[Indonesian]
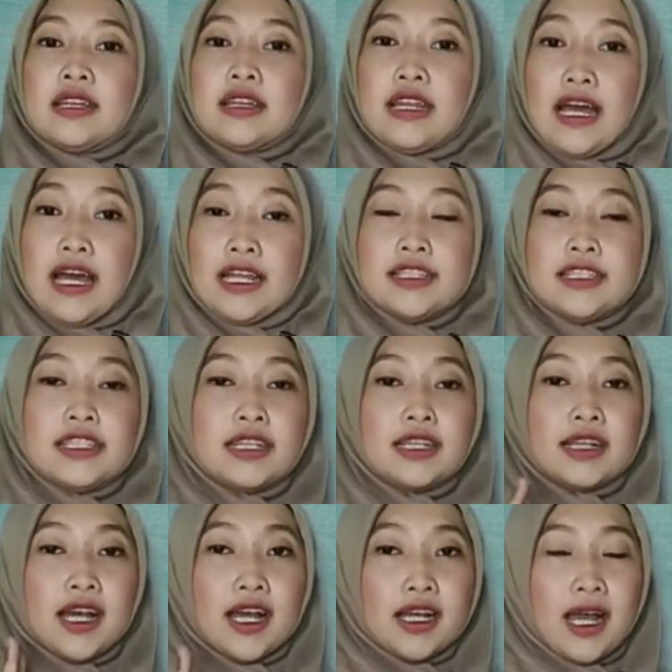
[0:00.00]
Dan
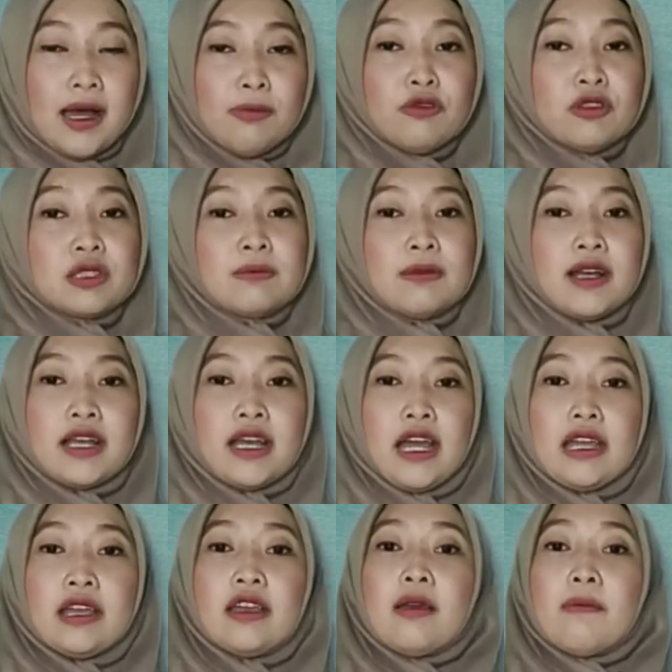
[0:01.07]
jika kamu
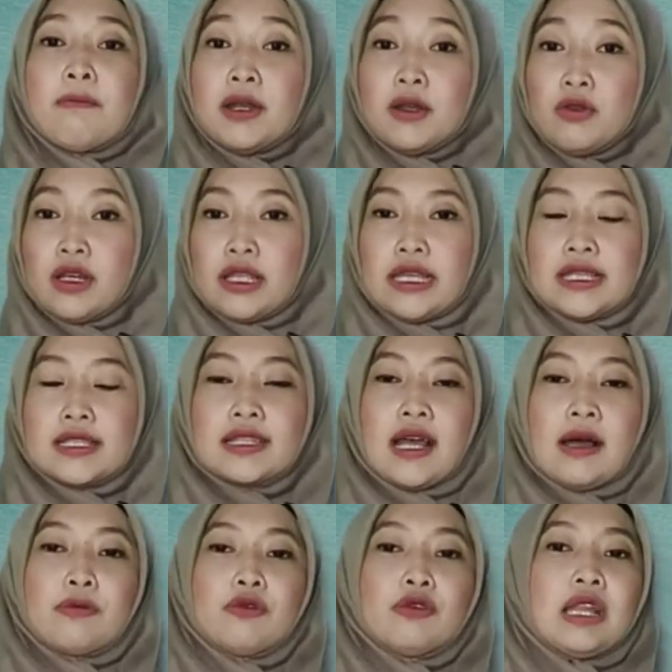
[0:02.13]
sebagai penulis,
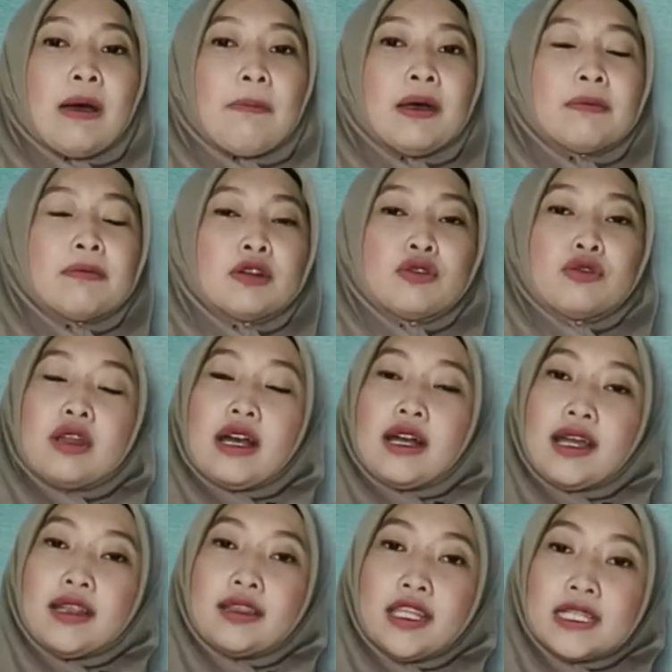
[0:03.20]
kamu dapat
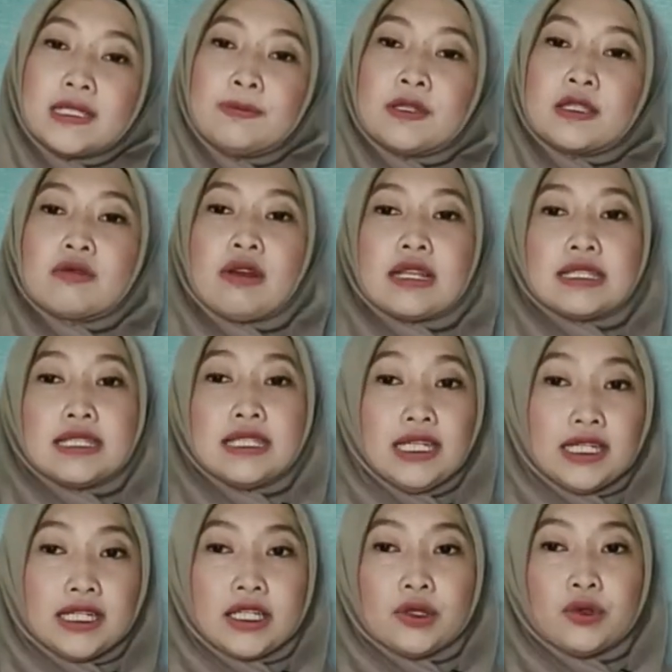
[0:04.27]
menggunakan teks persuasi
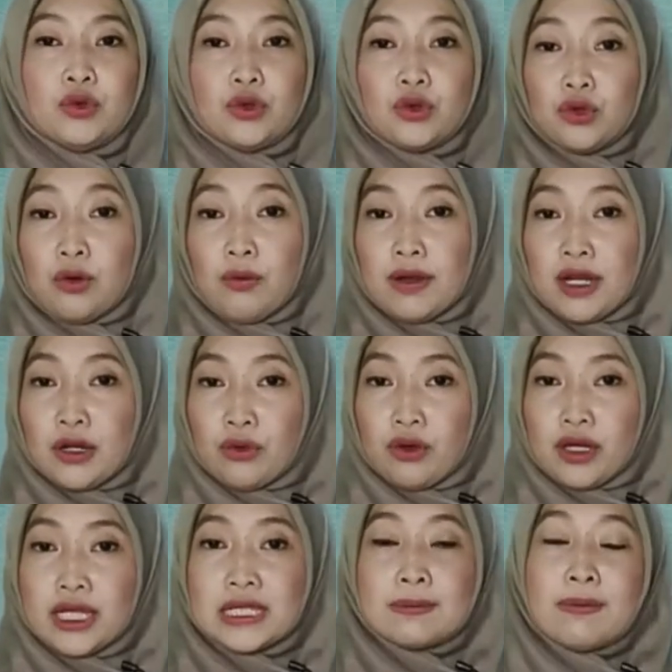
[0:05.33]
ini untuk
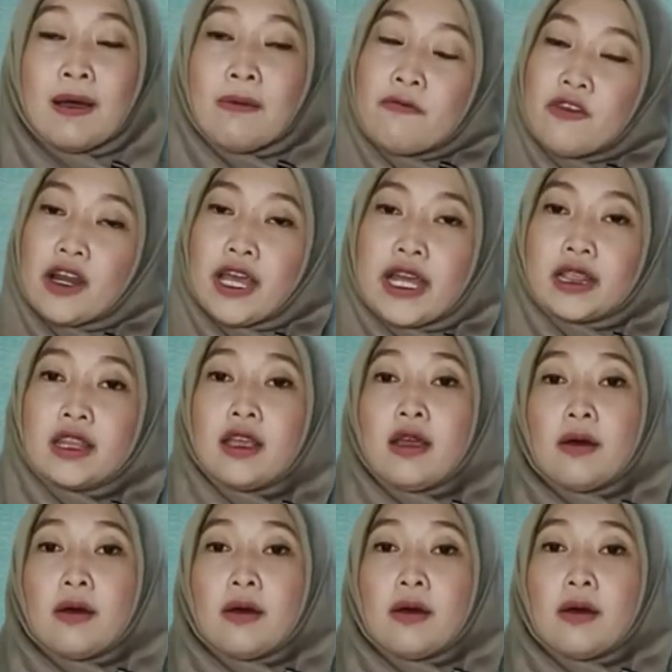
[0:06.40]
menulis pamflet,